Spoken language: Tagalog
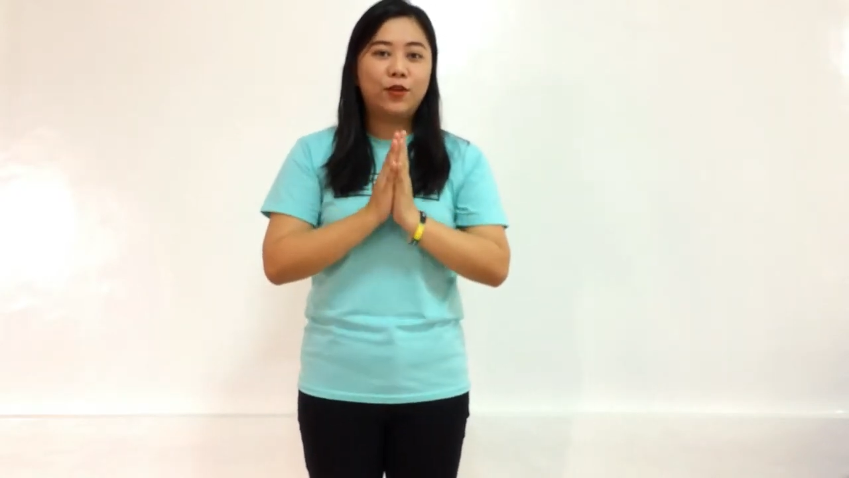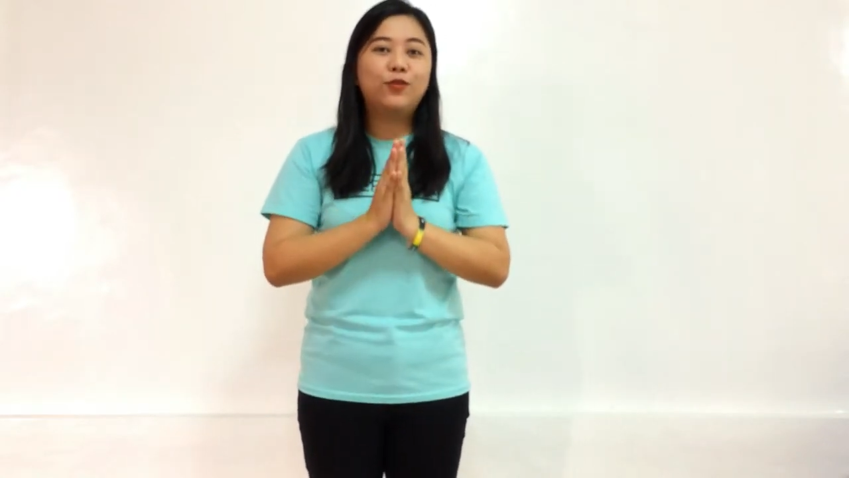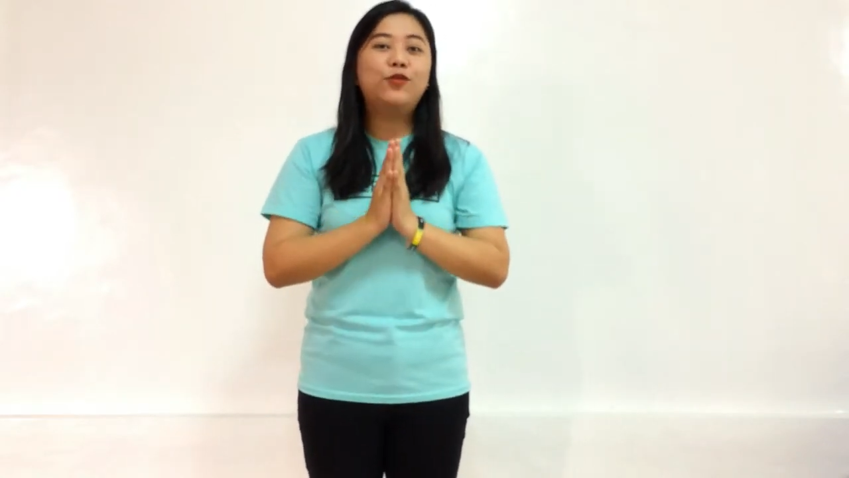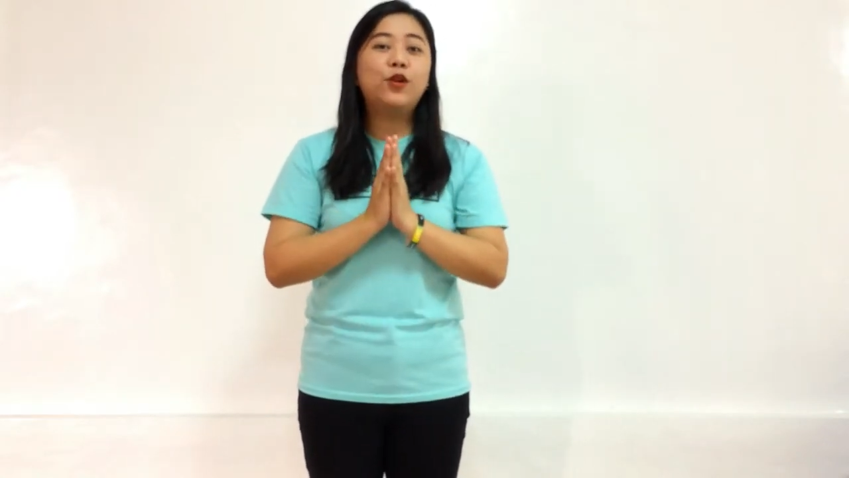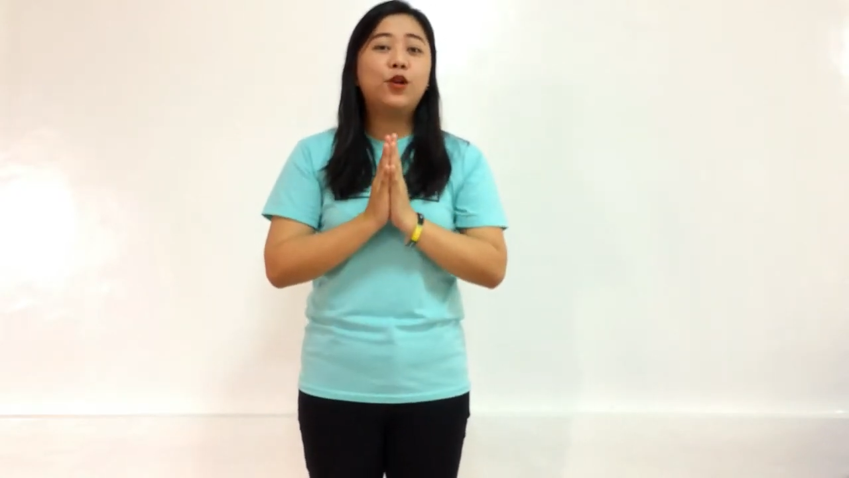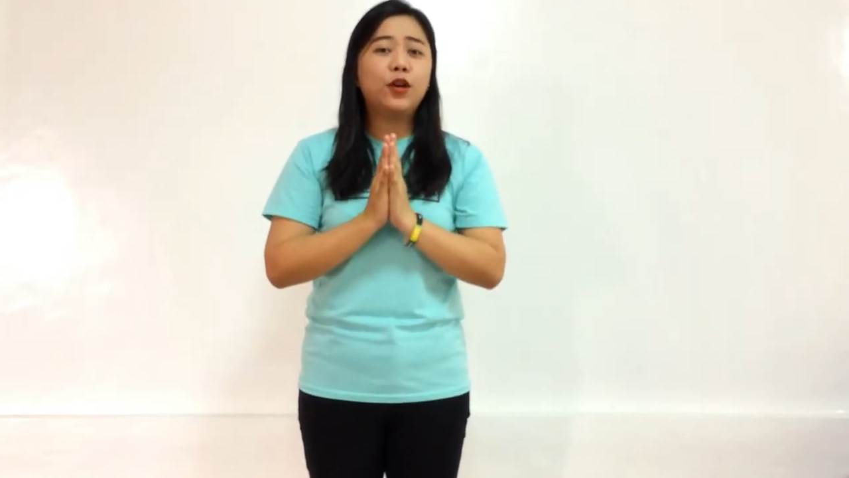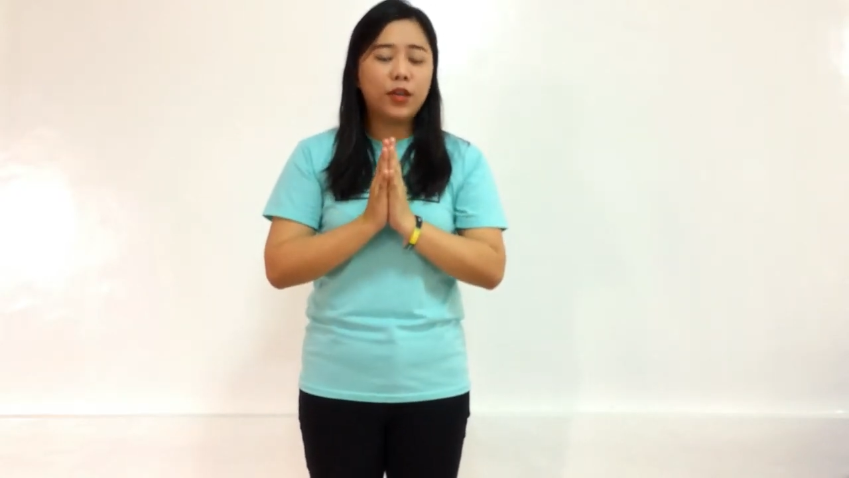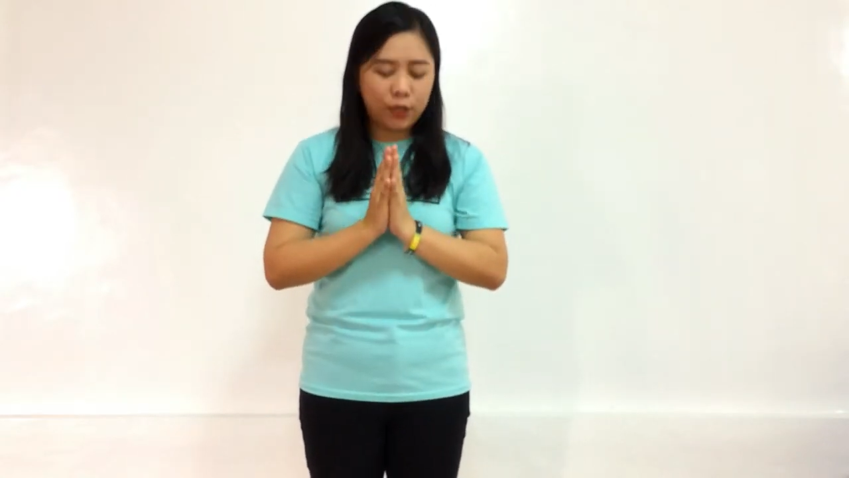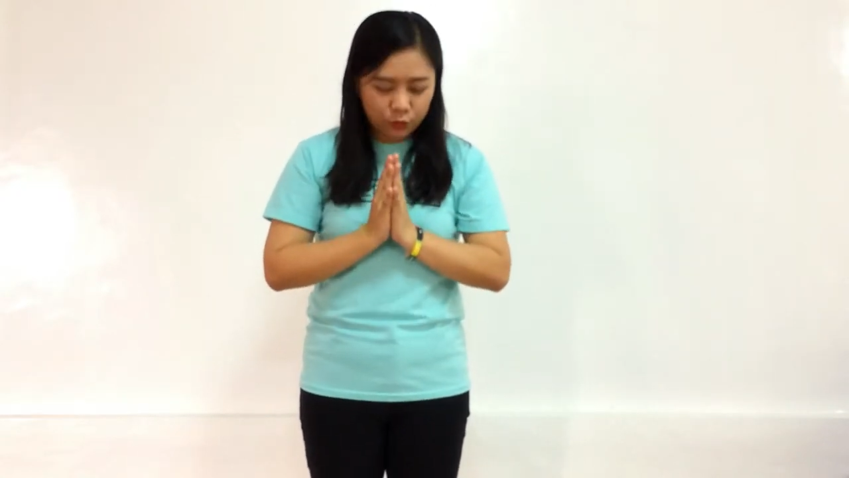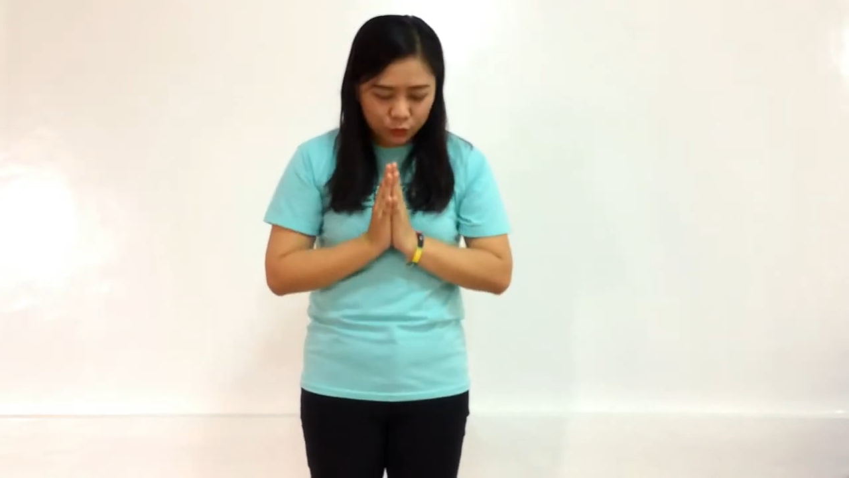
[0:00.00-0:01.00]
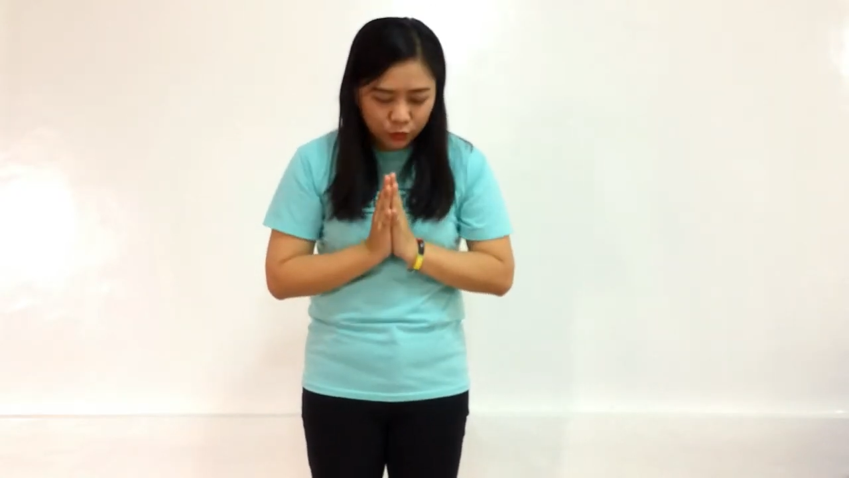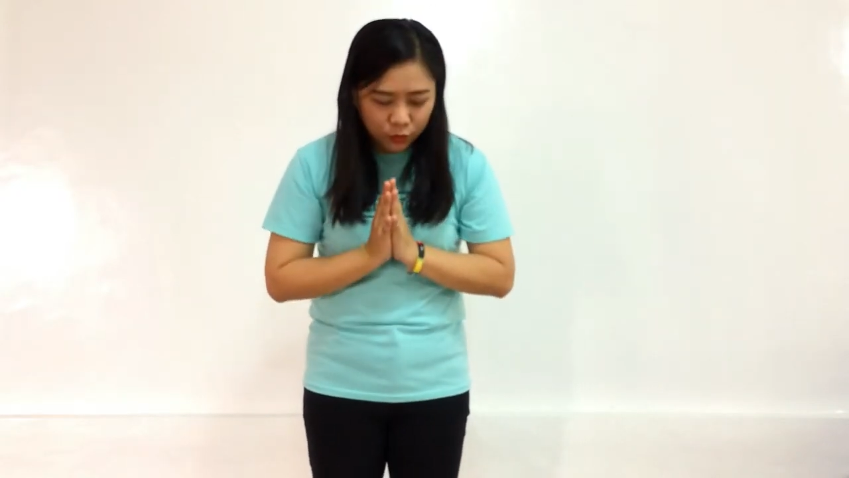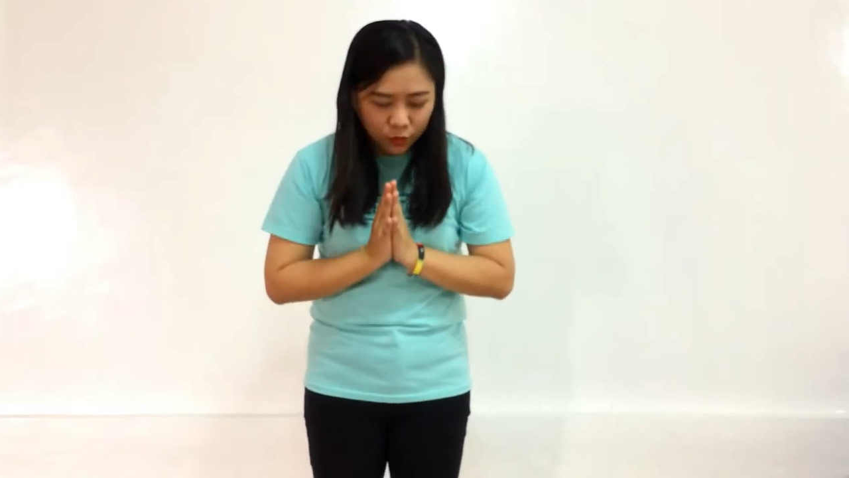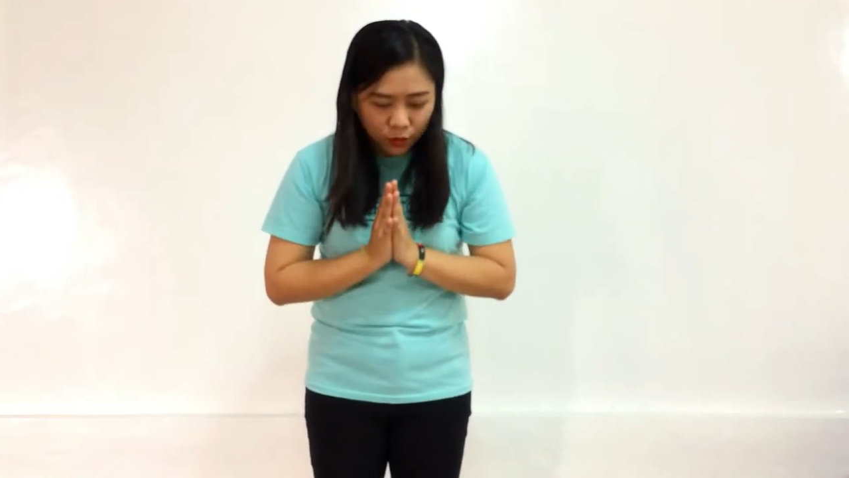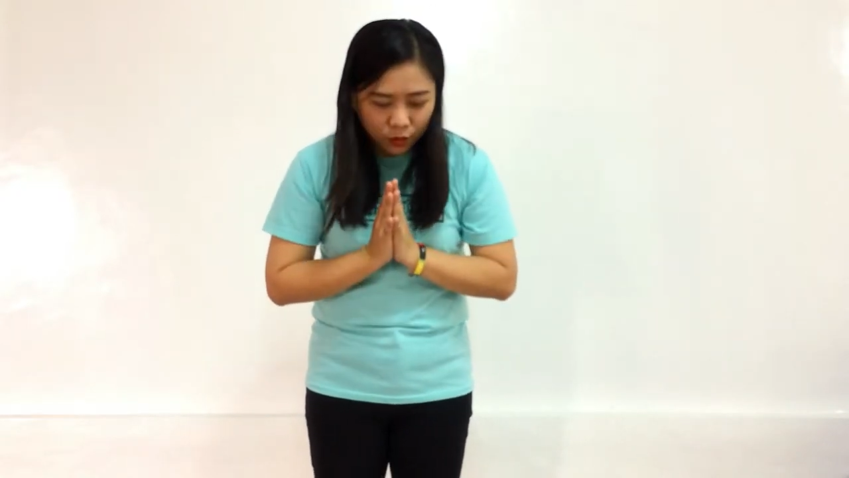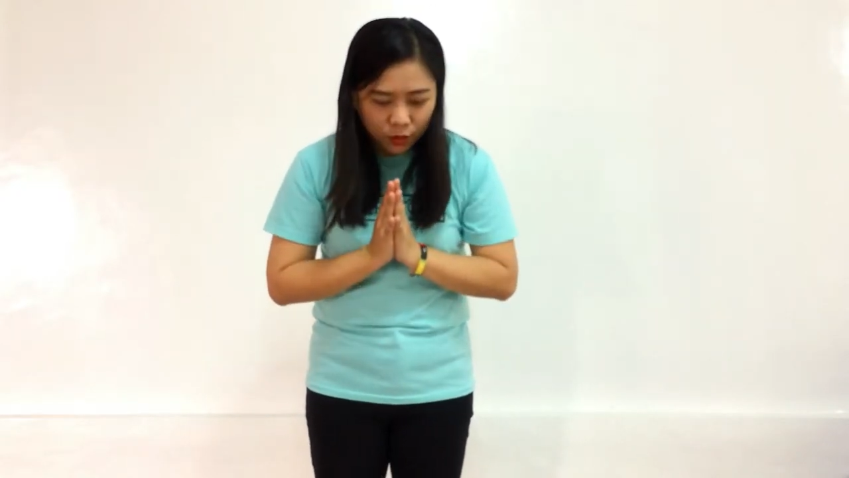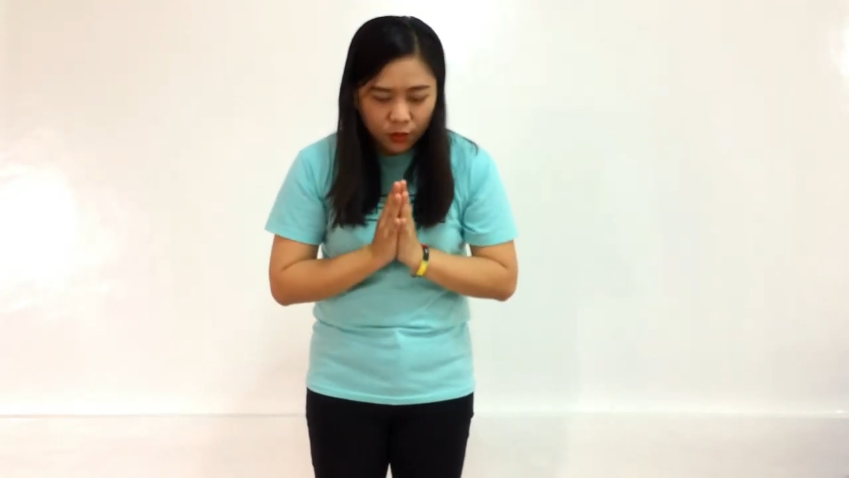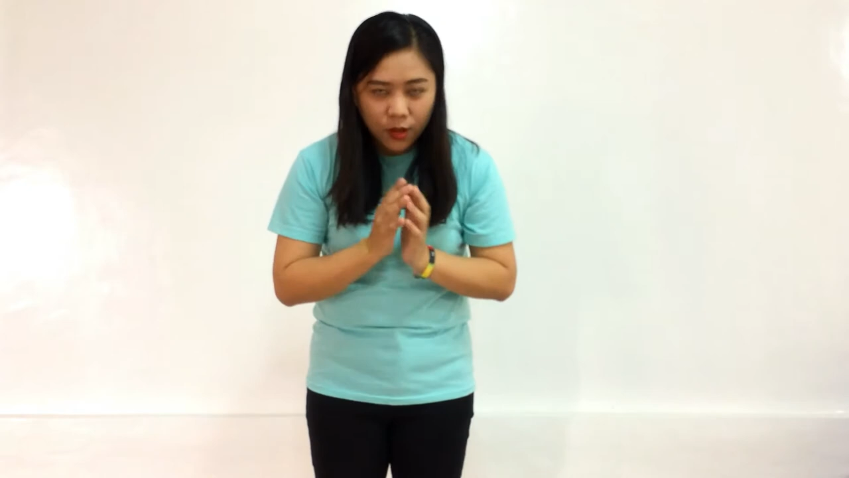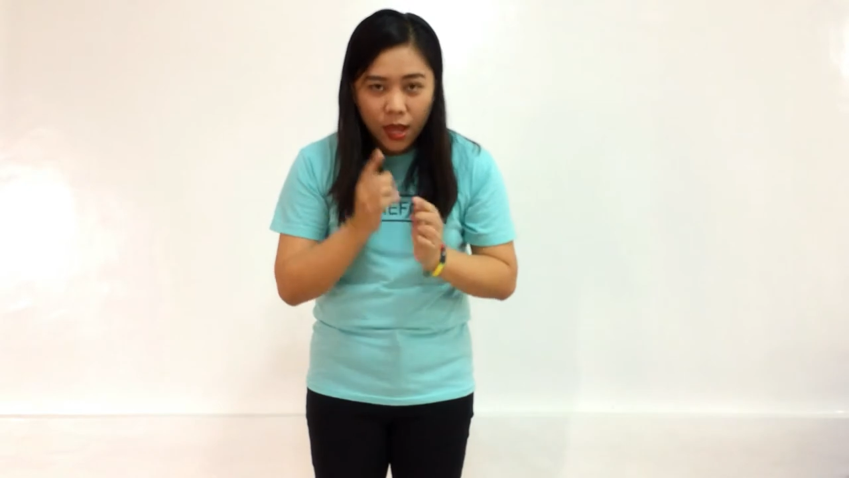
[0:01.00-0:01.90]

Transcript: ulo'y itutungo,